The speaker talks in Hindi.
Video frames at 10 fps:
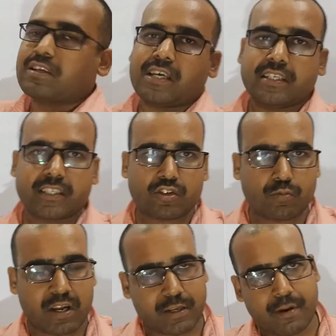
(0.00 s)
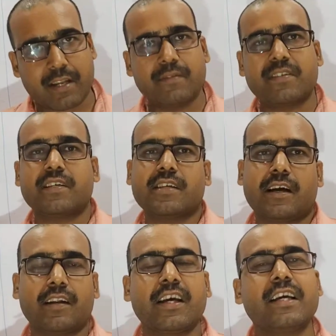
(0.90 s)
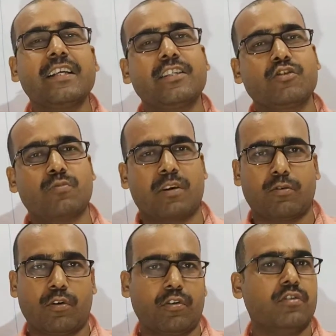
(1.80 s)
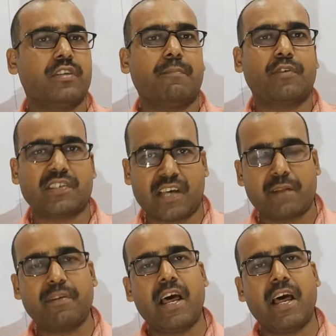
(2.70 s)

थोड़ा सा नीतीश कुमार के बारे में चर्चा कर लेंगे नीतीश कुमार को कौन कौन सा पुरस्कार